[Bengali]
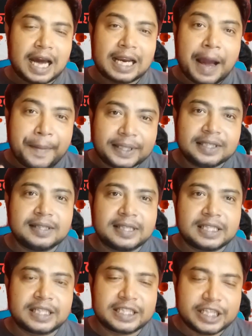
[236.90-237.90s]
আর আমাদের
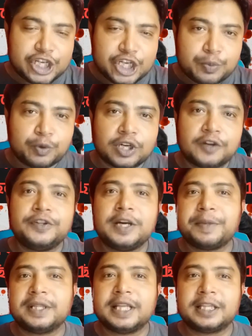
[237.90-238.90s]
দেশে যে ডেমোগ্রাফি
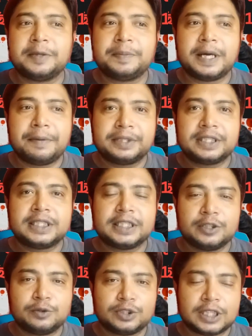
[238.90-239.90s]
আমরা দেখতে পাই আমাদের দেশে
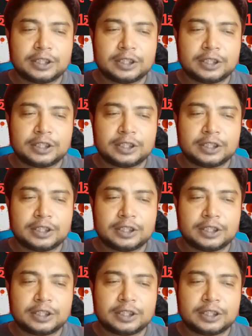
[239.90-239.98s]
কিন্তু